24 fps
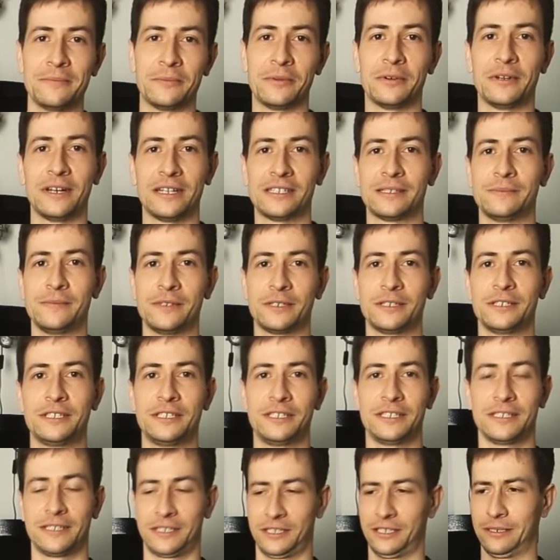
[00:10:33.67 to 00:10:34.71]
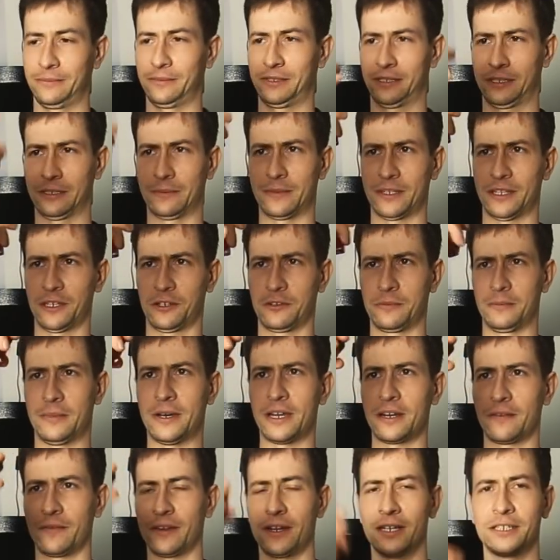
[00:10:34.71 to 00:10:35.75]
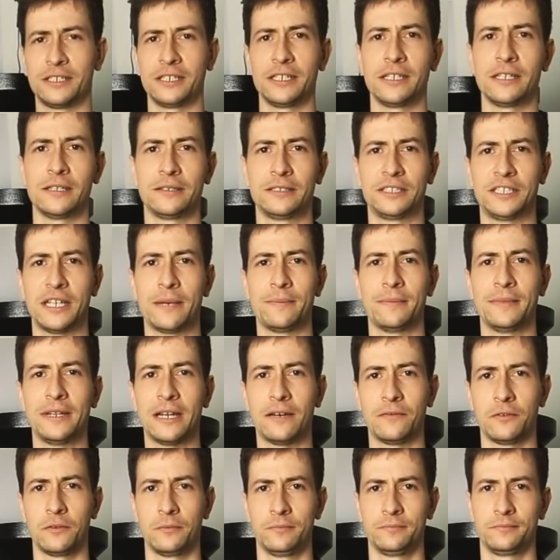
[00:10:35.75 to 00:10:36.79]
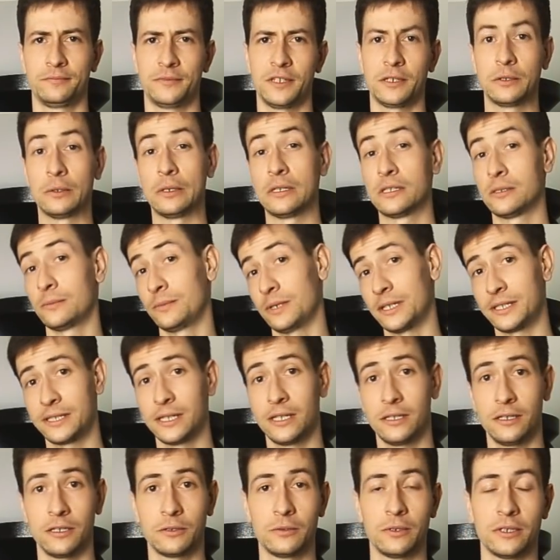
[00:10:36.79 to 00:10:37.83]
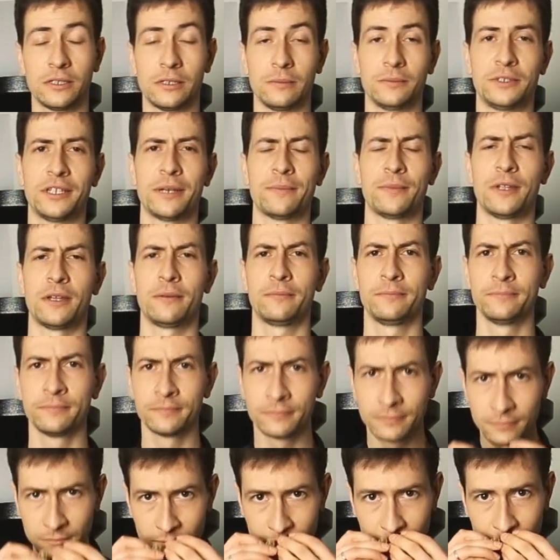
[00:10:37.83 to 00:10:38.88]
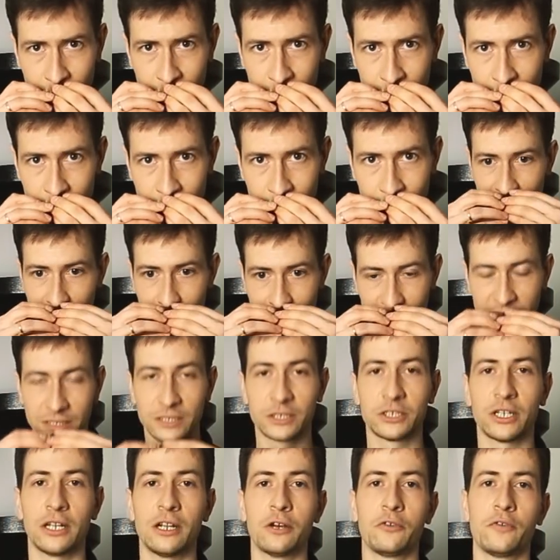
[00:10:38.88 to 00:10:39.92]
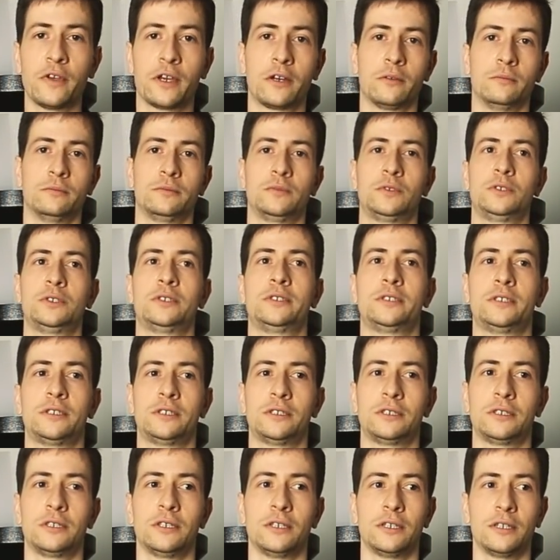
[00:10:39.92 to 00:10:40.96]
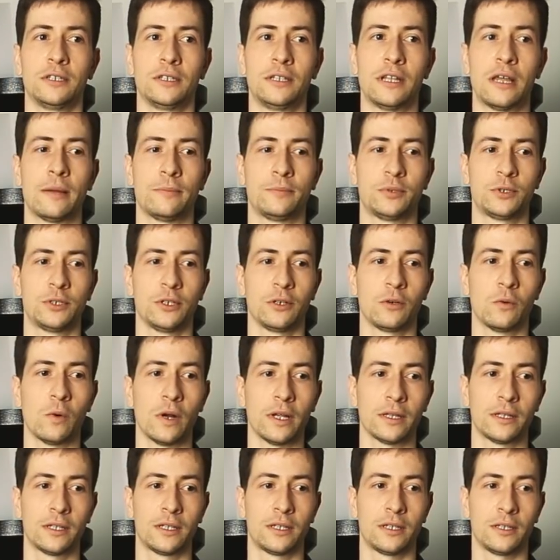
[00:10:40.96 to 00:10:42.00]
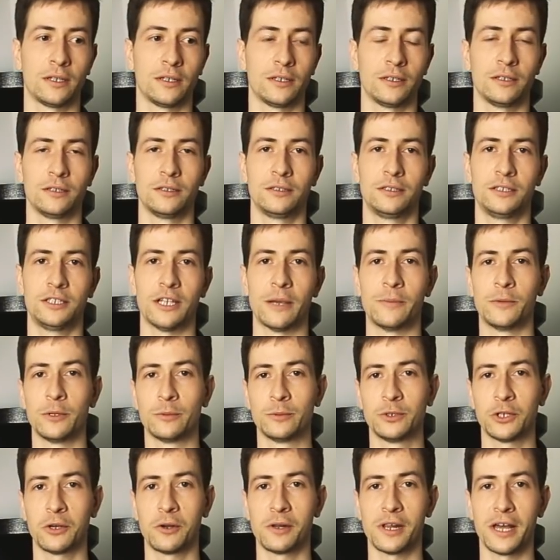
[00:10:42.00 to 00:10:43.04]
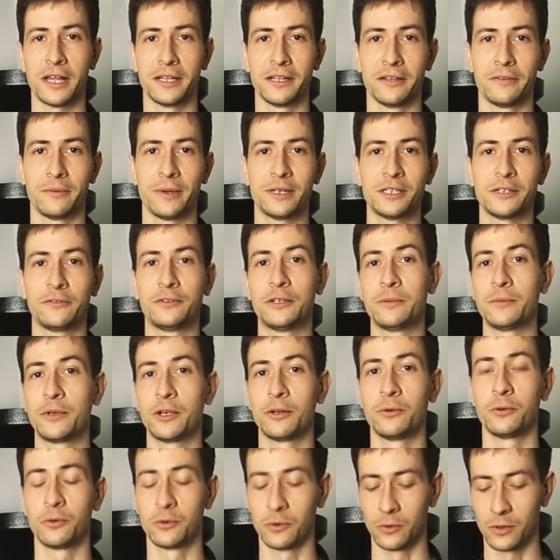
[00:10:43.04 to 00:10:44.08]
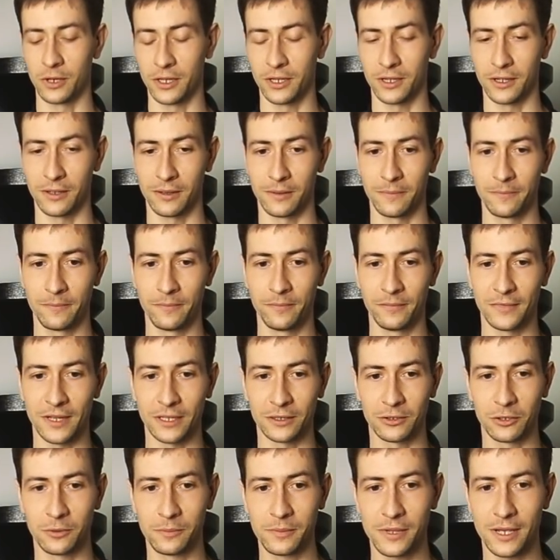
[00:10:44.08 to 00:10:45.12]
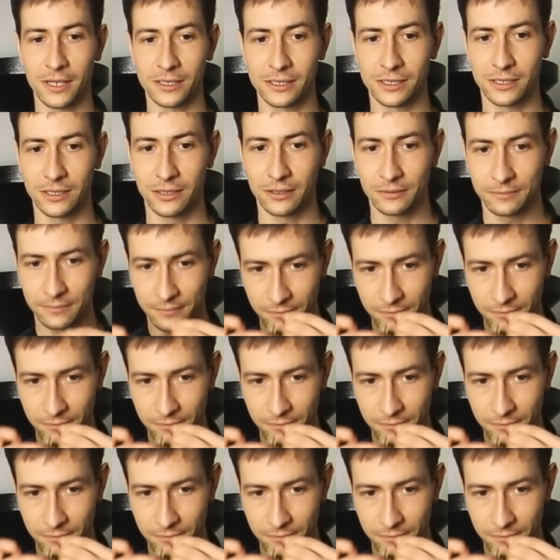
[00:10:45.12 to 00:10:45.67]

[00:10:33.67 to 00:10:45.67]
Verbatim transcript: Pora zmierzyć się z czymś, co ma taką barwę raczej ciemnawą. Niektóre są jasne, niektóre są ciemne. Ja bym strzelał w jakąś y, na przykład y, ciemną czekoladę, bardziej w tym kierunku. Y, natomiast...